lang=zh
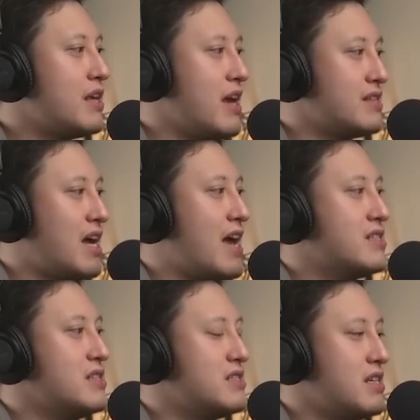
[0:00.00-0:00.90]
也才
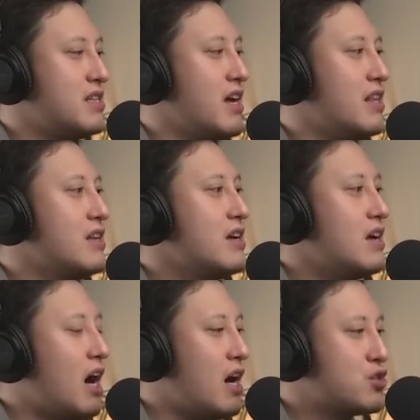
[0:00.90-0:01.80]
是今天
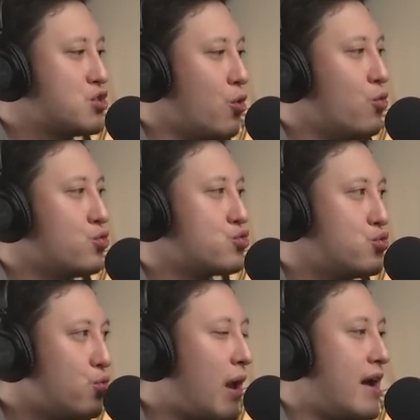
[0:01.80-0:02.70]
啊中午
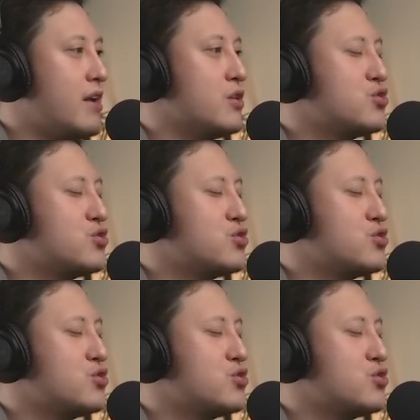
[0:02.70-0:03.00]
出来的，